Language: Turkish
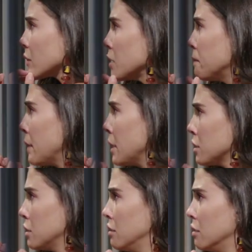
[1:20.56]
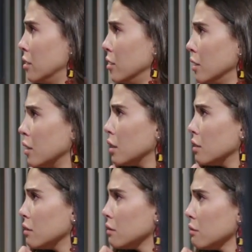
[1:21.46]
İpek.
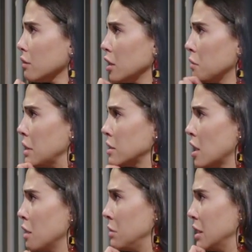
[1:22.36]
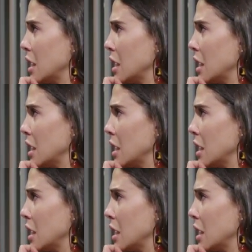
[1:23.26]
Ya ben Sami'yi